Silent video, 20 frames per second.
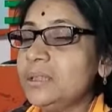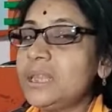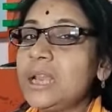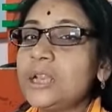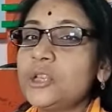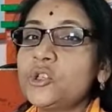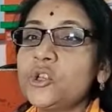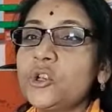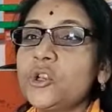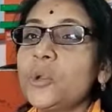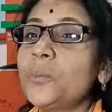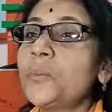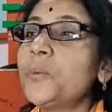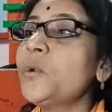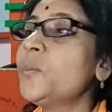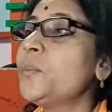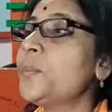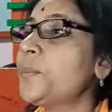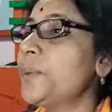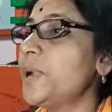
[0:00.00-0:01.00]
তার জন্য
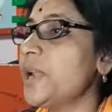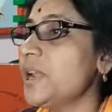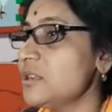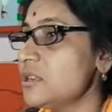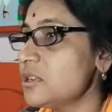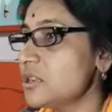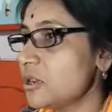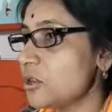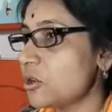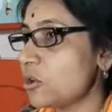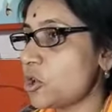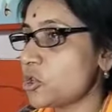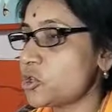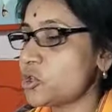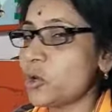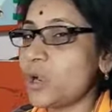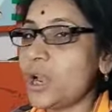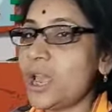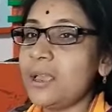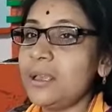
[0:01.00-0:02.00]
ব্লু
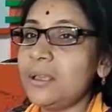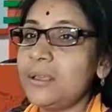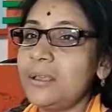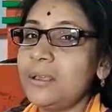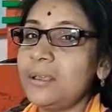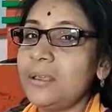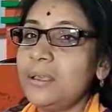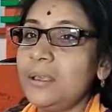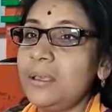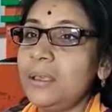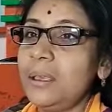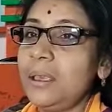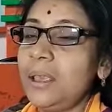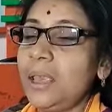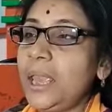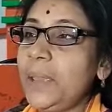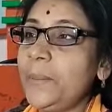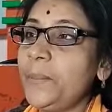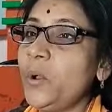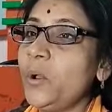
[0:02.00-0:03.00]
রচনা
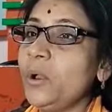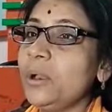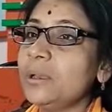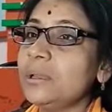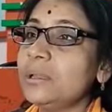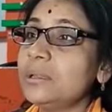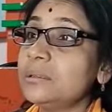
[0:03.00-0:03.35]
এবং